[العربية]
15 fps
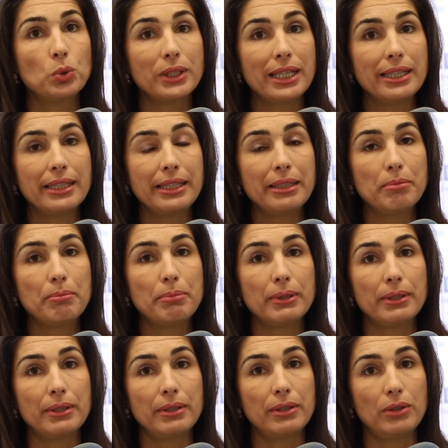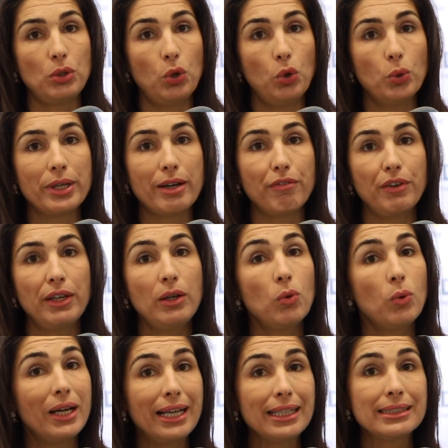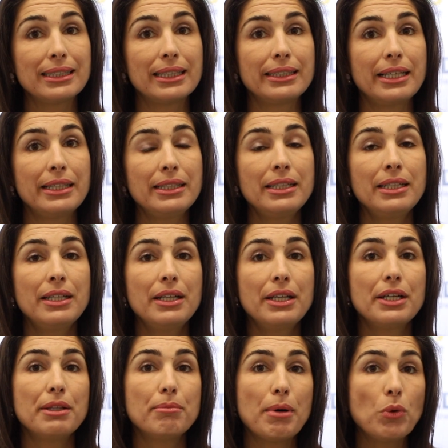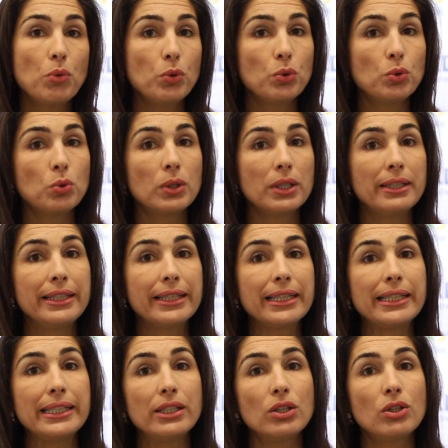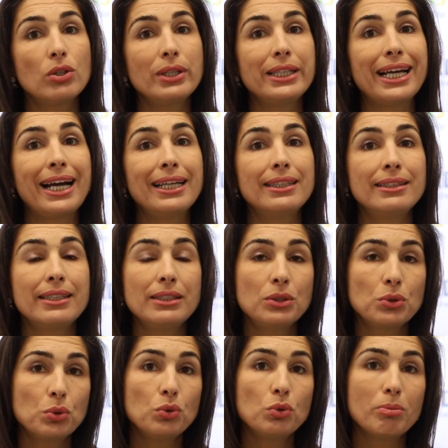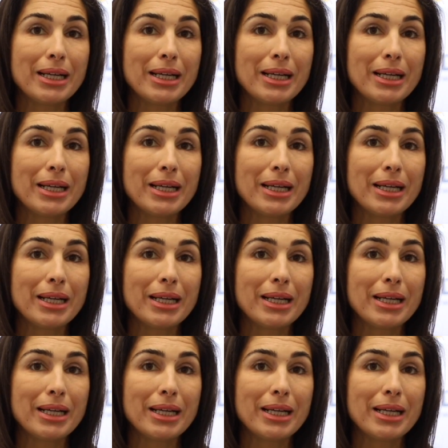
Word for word: وتدريب آه، للحرفاء وخاصة نمولوا دي كليون اللي عادة يكونوا